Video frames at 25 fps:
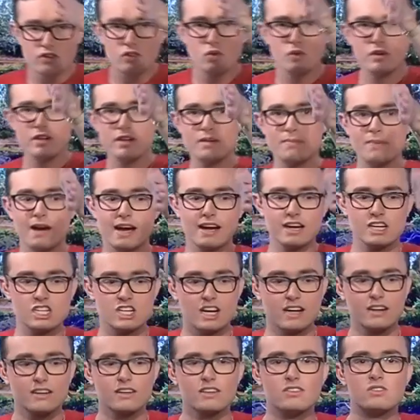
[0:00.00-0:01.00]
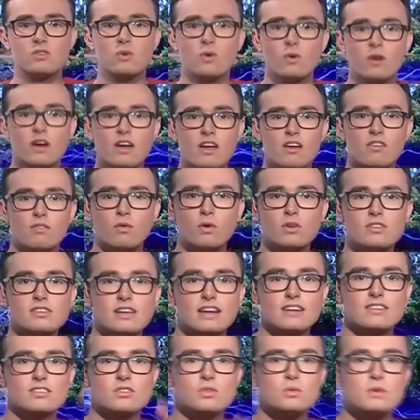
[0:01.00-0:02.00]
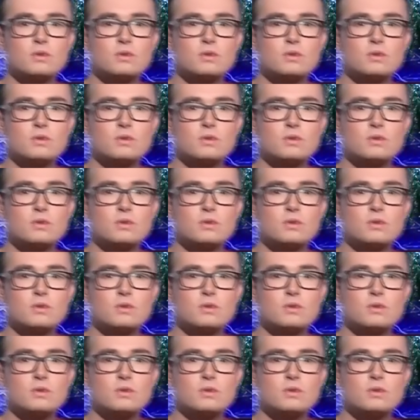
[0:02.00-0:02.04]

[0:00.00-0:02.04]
du dich magisch angezogen? Wo sagst du,